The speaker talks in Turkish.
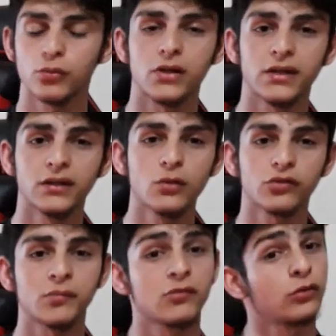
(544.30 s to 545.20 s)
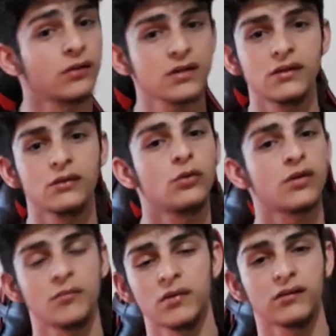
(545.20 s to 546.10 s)
buraya geliyorsa biz onların dilini
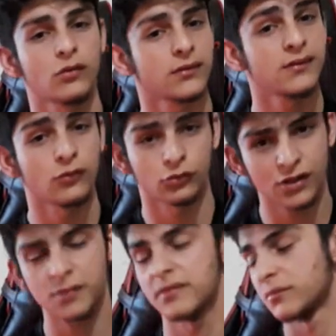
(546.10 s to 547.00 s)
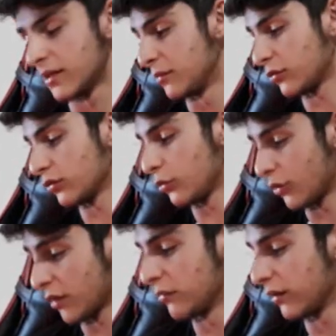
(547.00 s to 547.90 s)
öğrenmek zorunda değiliz. Onlar bizim dilimizi
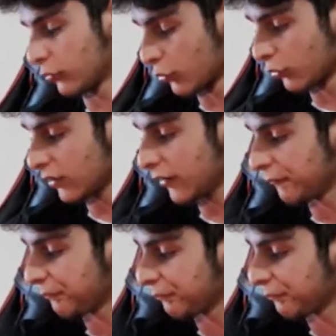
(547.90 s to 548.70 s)
öğrenmek zorunda.